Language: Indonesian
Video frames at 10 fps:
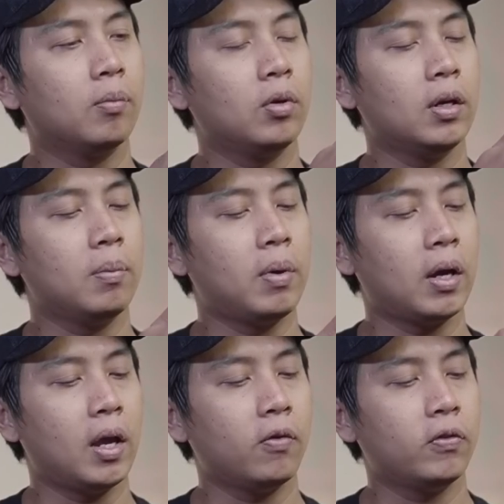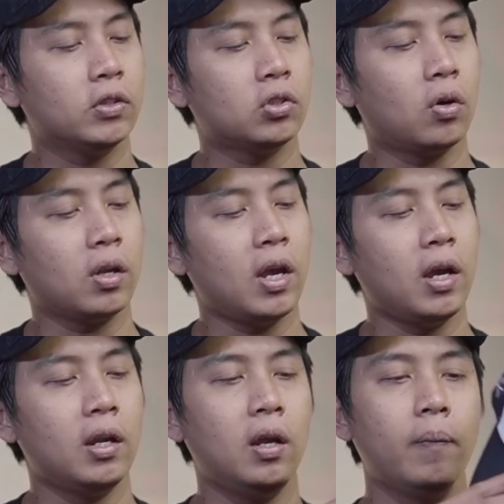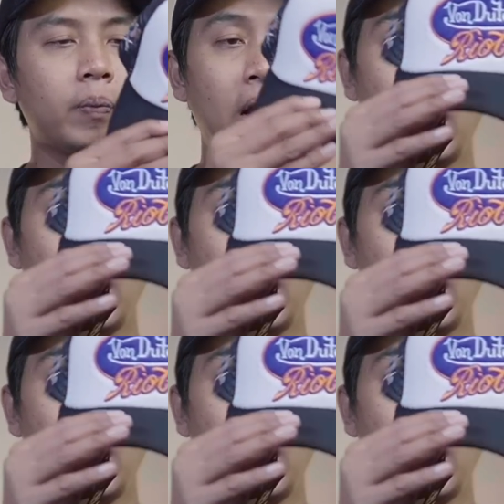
kemudian di bagian visornya ini